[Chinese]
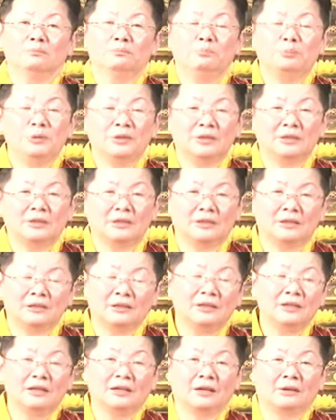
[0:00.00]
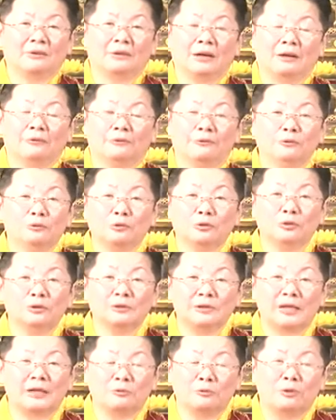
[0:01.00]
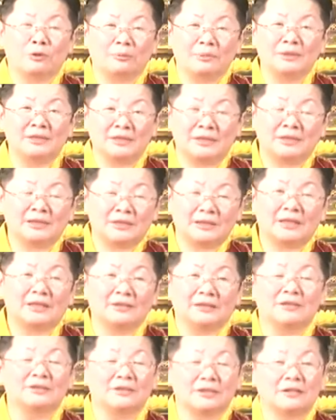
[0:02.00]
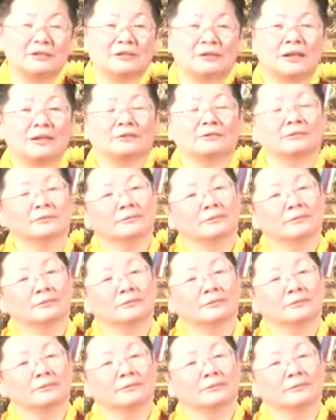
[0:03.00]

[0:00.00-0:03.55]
不得了啊！附托在我们这些人身上，